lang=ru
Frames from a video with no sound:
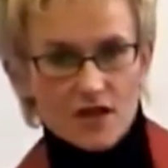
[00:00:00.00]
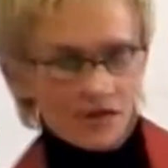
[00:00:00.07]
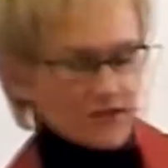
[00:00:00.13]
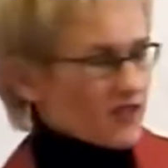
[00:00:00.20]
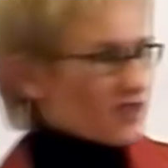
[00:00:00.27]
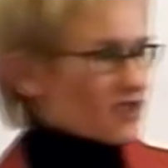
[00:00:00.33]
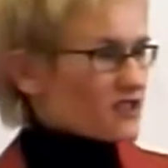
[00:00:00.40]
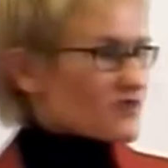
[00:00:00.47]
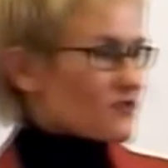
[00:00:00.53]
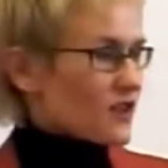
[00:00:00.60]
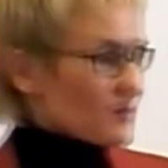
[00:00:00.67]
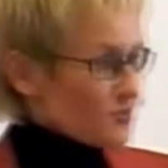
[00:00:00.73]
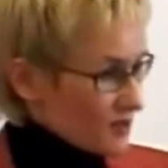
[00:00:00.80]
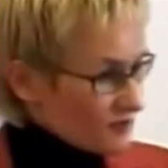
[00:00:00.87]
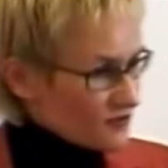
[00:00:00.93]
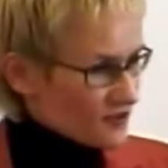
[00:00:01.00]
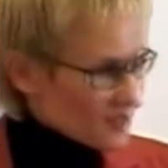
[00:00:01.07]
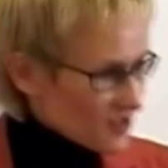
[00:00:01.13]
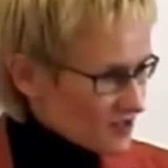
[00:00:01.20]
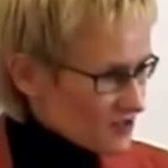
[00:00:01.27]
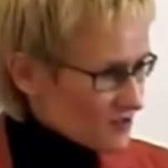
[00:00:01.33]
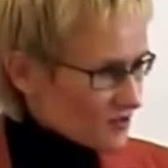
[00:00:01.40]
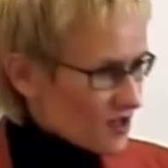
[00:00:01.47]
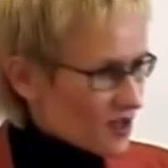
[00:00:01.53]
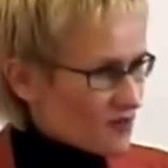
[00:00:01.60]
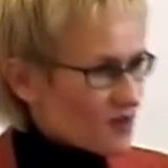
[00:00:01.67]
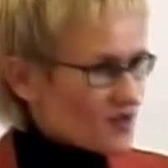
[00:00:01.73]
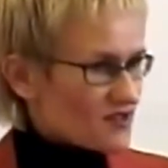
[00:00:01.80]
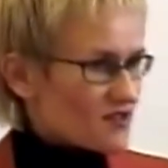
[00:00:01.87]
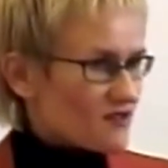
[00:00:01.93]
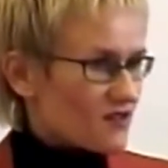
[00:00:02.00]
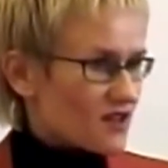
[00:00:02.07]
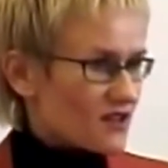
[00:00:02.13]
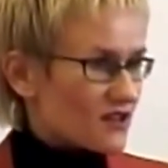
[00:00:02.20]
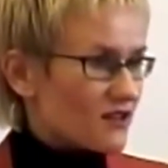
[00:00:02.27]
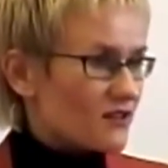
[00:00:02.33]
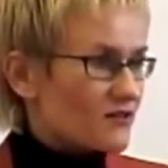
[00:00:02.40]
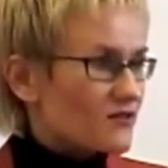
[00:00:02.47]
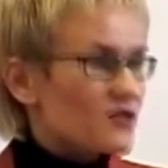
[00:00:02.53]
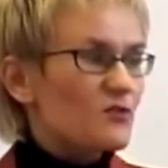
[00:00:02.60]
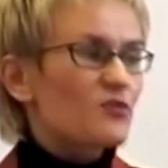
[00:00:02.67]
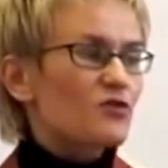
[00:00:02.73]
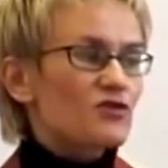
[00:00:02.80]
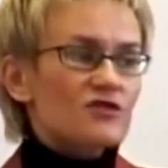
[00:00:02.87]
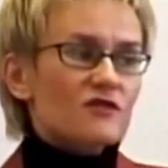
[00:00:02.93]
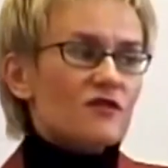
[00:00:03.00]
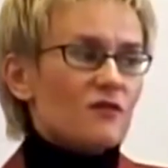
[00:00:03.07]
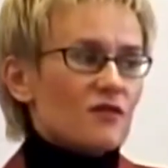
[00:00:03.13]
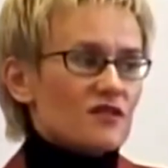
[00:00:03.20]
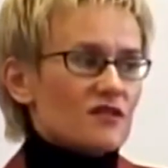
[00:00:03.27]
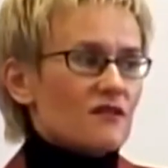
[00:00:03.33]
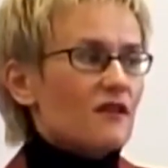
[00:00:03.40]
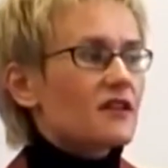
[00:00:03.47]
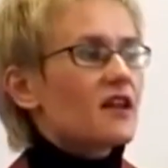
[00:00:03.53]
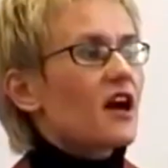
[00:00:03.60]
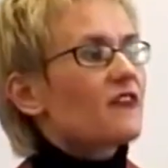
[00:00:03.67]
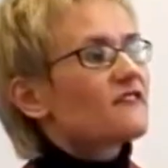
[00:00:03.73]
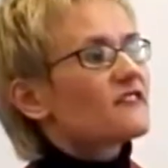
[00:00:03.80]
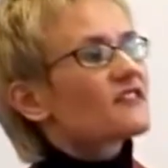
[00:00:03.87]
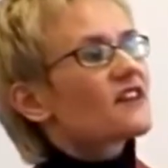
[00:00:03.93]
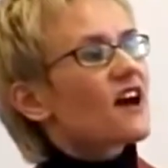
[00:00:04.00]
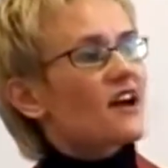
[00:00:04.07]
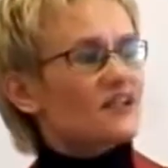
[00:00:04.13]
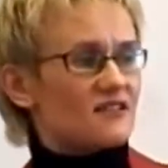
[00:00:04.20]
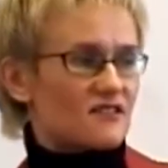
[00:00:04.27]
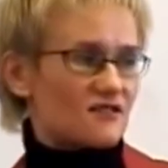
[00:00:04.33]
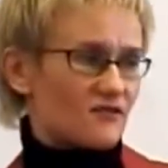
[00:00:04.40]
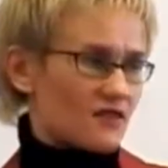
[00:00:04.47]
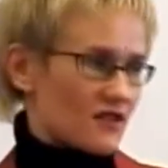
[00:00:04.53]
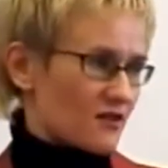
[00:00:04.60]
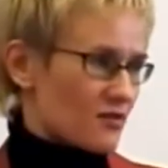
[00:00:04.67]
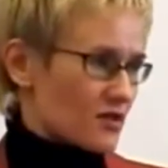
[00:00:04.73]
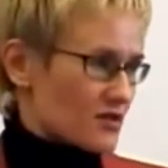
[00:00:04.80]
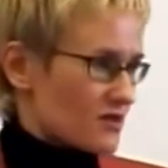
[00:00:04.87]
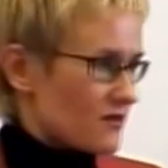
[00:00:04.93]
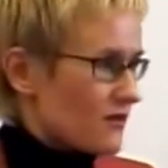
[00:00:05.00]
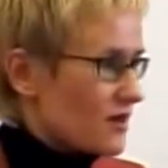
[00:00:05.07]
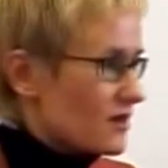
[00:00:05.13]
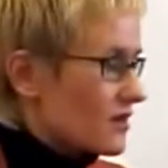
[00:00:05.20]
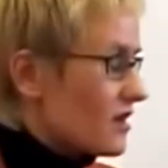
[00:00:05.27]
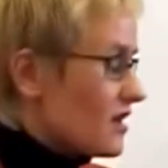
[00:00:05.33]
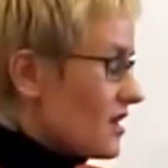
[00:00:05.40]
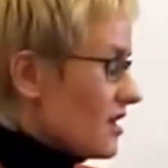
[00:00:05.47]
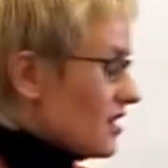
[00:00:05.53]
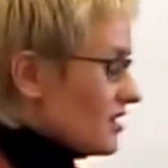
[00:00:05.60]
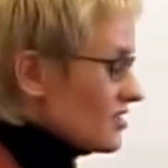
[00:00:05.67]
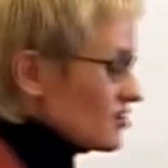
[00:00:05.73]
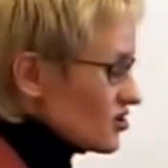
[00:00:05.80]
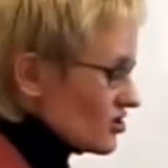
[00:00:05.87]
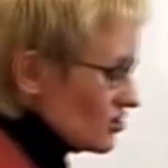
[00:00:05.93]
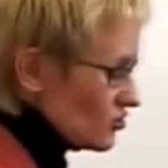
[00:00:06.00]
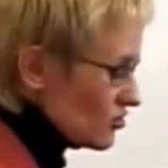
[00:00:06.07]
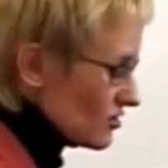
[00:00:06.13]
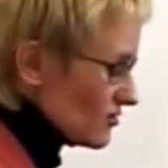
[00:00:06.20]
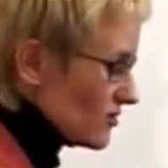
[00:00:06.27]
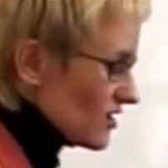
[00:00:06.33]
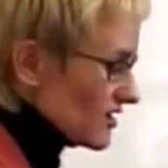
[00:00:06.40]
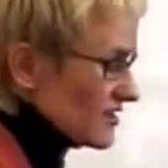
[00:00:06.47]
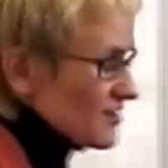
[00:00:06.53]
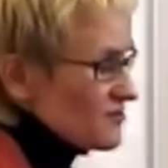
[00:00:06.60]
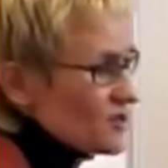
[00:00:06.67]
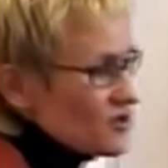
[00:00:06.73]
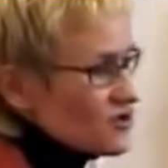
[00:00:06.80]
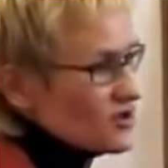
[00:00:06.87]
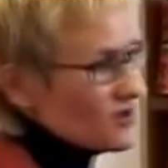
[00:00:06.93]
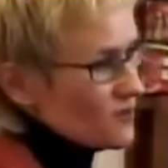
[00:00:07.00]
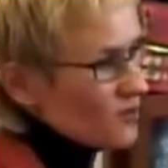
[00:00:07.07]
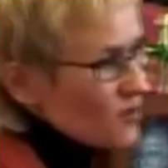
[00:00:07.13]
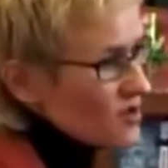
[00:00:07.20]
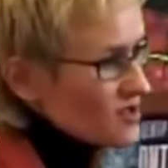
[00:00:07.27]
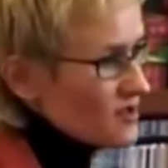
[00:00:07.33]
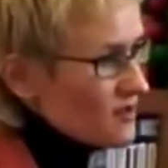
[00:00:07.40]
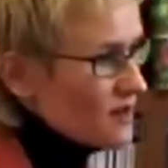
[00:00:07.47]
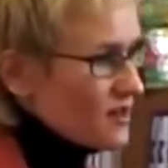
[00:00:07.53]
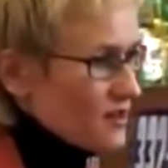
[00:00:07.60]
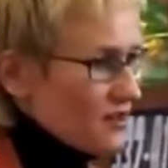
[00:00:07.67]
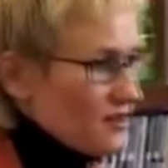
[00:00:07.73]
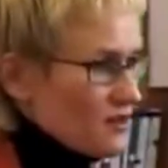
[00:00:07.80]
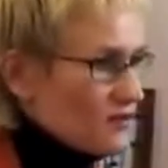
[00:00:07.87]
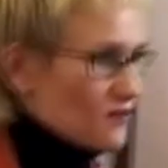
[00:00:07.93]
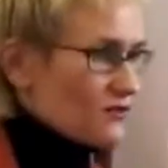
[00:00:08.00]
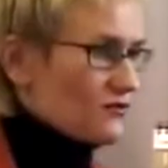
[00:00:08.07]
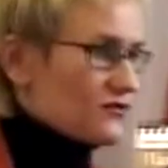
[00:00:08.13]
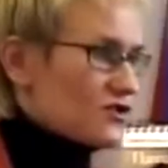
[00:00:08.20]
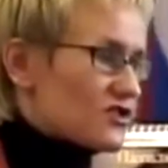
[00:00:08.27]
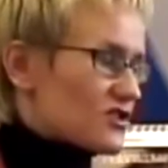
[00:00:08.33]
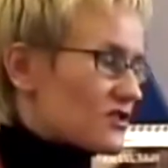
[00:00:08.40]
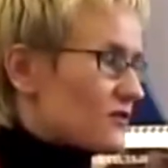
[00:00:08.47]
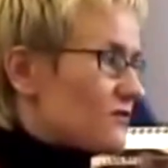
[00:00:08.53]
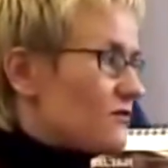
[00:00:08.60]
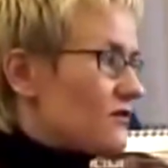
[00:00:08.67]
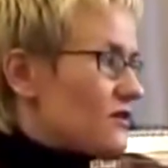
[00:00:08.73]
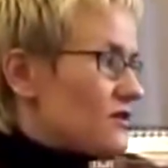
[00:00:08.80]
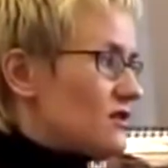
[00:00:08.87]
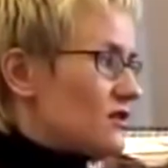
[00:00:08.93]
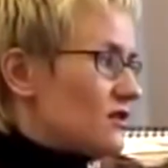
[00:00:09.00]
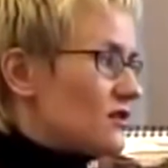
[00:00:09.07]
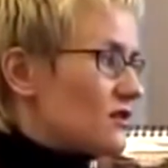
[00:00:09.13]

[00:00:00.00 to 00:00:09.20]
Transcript: в так называемое финансовое образование. Не просто в образование, а финансовое образование. Речь не идет об экономическом образовании э, в чистом виде.